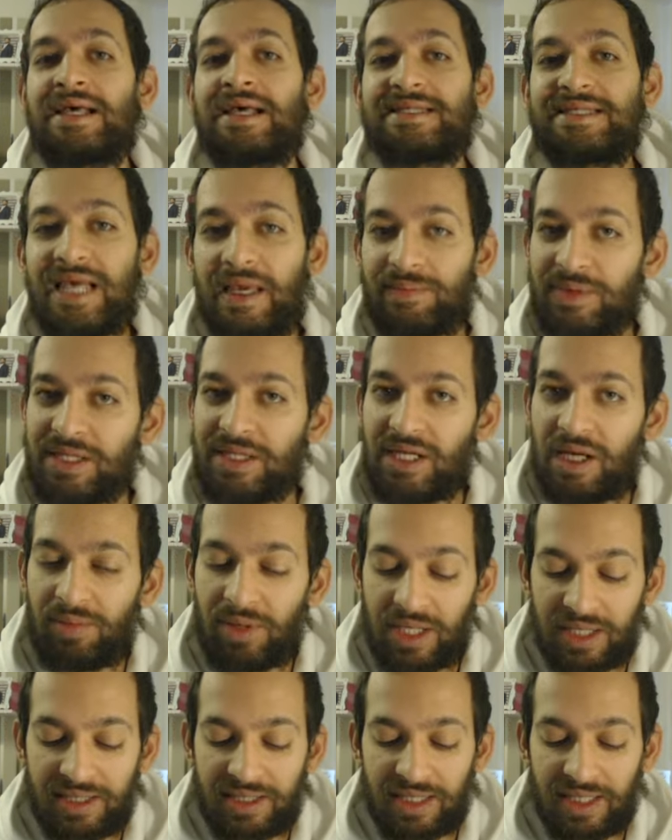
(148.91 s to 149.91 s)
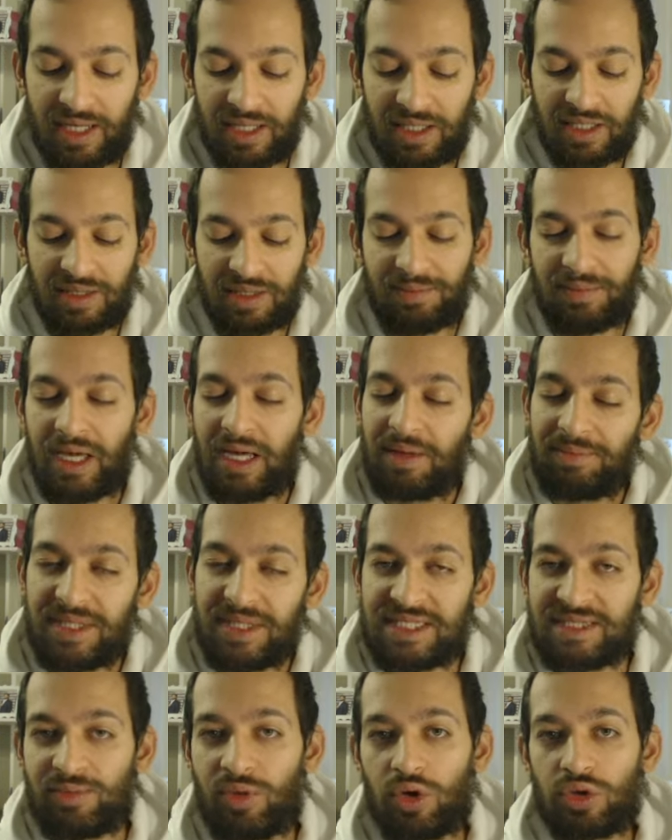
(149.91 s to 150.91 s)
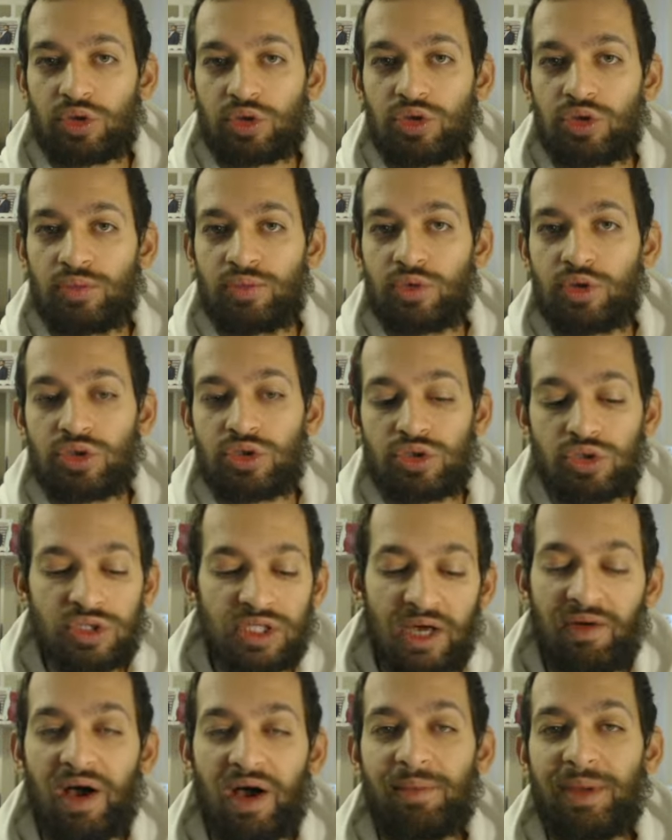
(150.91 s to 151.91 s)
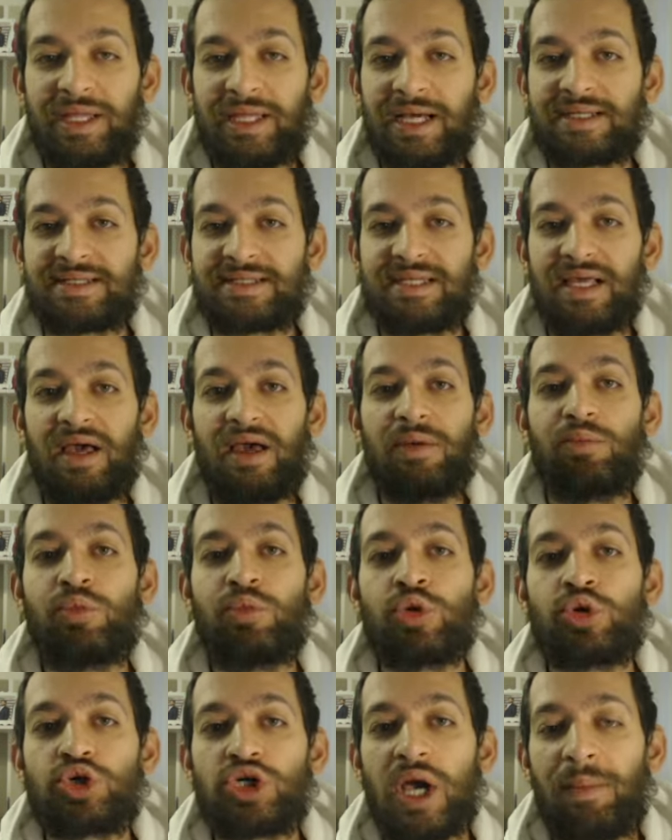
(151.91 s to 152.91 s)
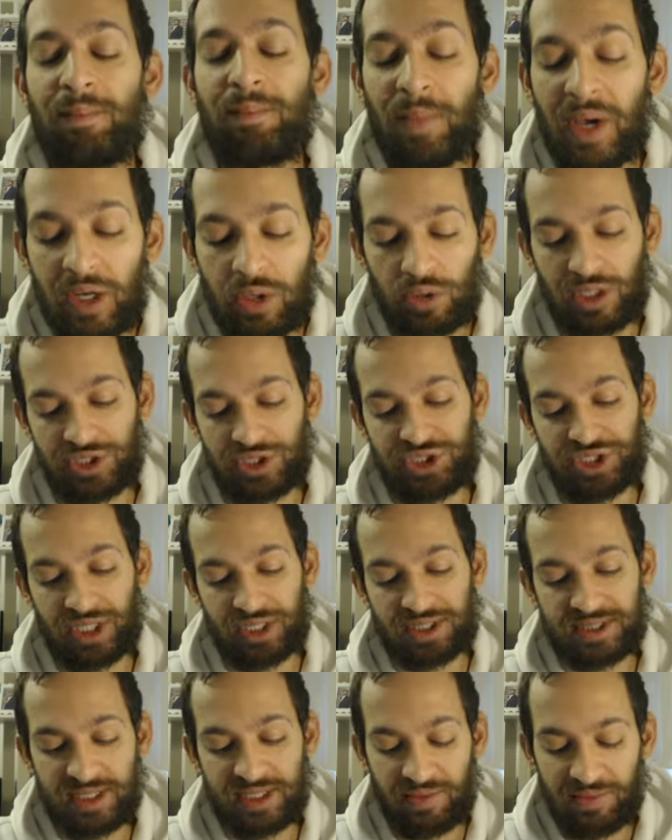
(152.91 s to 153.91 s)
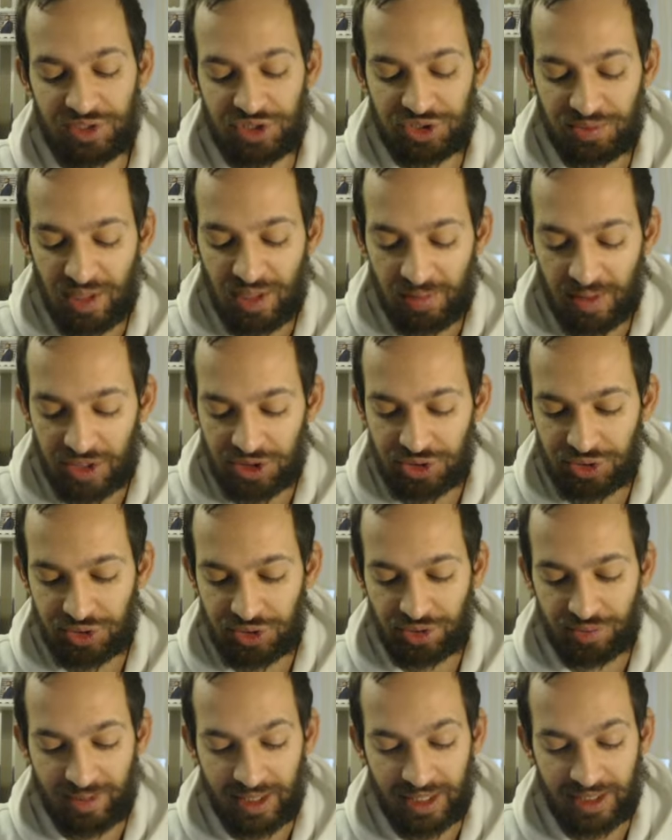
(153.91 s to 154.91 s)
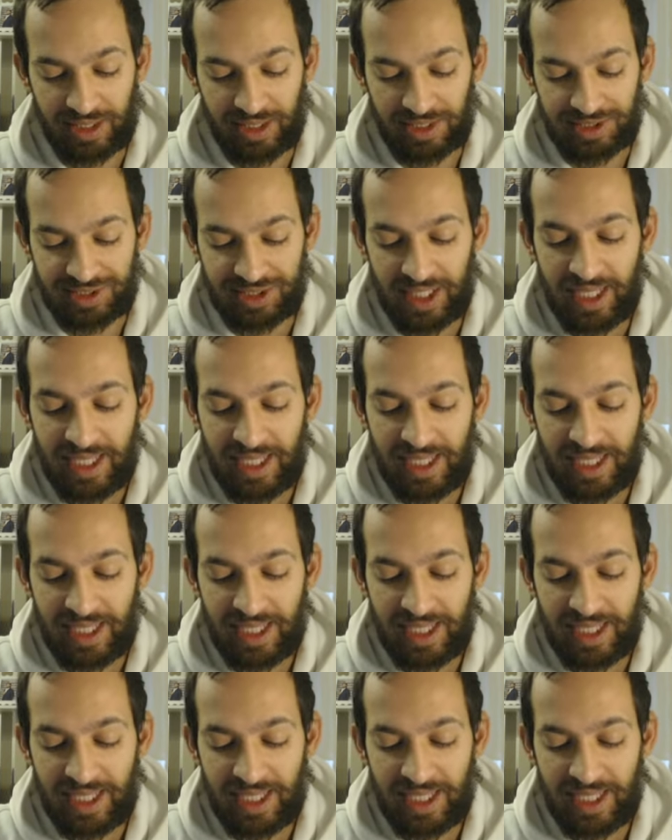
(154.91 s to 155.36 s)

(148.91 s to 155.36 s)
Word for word: Zeppelin'le belediyeyi alalım. Bizim ordu dümdüz devam ederse mükemmel olacak. Savaşıma başlıyorum agalar.